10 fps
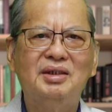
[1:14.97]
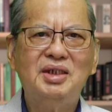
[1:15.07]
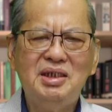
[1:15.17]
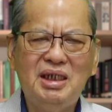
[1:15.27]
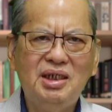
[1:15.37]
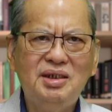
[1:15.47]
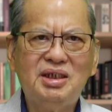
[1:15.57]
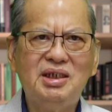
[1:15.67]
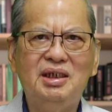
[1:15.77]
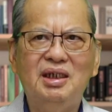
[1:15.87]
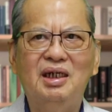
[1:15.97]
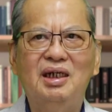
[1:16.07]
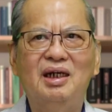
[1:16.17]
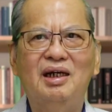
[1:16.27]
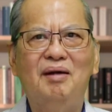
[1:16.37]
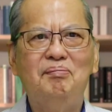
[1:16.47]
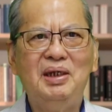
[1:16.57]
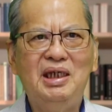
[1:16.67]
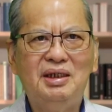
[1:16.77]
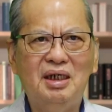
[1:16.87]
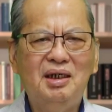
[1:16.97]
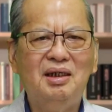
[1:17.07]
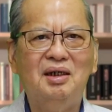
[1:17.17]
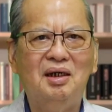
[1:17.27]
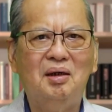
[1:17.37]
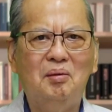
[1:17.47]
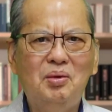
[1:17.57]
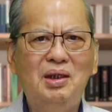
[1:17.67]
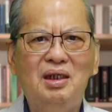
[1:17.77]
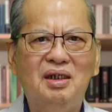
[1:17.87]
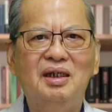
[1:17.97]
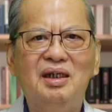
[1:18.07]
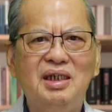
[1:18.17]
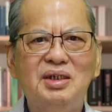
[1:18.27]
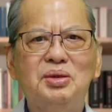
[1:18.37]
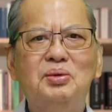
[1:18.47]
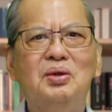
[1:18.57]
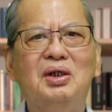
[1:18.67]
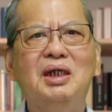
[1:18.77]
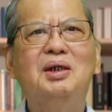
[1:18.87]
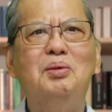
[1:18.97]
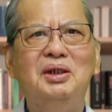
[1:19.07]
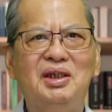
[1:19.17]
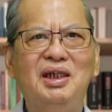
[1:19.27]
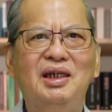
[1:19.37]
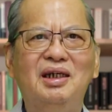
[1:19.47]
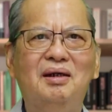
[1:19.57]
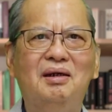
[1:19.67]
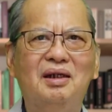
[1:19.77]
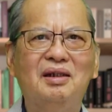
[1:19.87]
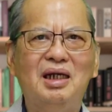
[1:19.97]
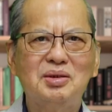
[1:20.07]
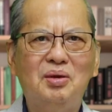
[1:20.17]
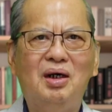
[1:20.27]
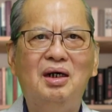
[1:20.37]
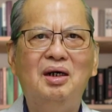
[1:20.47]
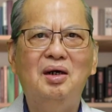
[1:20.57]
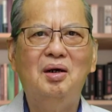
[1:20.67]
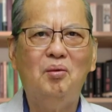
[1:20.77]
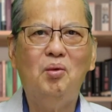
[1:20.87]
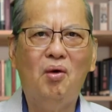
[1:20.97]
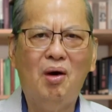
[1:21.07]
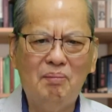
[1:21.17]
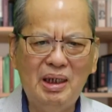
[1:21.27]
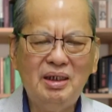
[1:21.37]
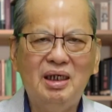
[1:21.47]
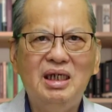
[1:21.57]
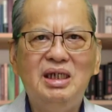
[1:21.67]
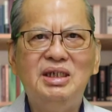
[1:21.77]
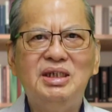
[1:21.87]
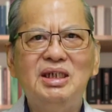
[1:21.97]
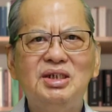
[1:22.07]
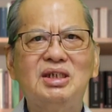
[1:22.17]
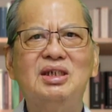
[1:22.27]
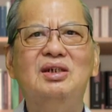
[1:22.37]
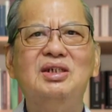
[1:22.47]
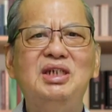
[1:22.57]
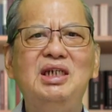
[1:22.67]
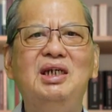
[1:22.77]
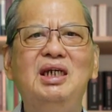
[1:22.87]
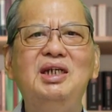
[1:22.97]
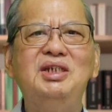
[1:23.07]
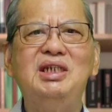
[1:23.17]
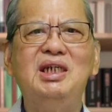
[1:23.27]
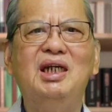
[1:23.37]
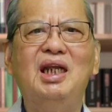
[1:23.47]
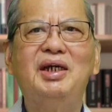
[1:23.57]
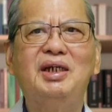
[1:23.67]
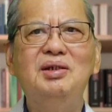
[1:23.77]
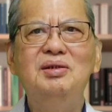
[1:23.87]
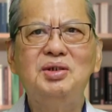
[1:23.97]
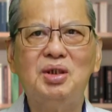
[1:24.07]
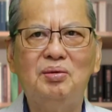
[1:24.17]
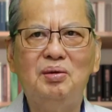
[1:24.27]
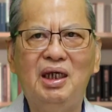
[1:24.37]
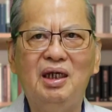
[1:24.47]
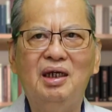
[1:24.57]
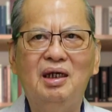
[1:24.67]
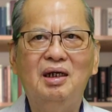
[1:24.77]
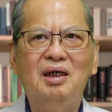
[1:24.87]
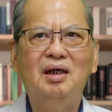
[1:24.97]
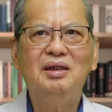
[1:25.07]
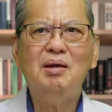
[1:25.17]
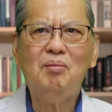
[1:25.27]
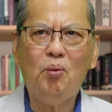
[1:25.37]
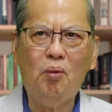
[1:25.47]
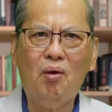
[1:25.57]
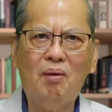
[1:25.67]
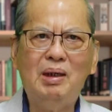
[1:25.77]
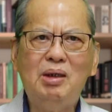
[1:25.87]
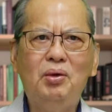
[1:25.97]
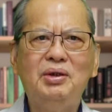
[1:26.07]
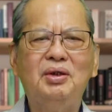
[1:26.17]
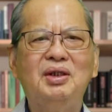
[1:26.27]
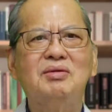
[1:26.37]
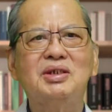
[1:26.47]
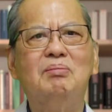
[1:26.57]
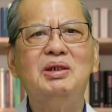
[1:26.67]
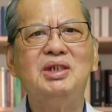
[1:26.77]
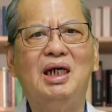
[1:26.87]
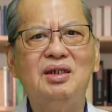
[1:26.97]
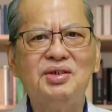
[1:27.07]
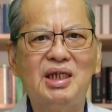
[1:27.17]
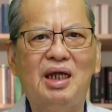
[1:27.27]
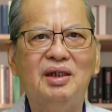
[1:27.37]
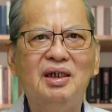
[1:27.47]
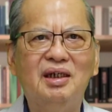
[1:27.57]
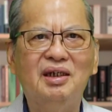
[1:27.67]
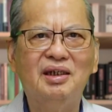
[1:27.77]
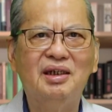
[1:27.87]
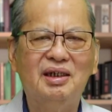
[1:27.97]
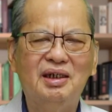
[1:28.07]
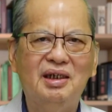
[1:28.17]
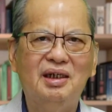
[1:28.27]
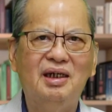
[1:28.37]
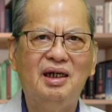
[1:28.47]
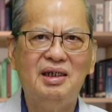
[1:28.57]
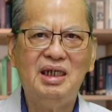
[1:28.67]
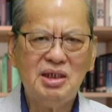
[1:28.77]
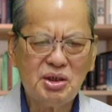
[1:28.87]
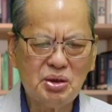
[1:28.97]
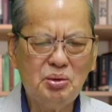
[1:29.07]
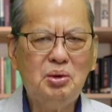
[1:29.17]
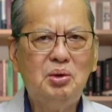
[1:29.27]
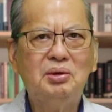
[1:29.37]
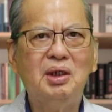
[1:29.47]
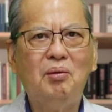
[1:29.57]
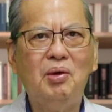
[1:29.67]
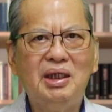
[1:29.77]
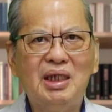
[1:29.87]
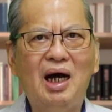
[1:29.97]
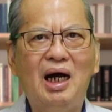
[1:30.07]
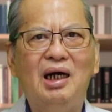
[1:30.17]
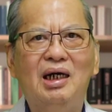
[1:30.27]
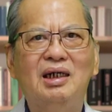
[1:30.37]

这引起彼得问了耶稣一个问题：“他说，我们已经舍弃一切来跟从你，那么我们会得到什么奖赏呢？”耶稣的回答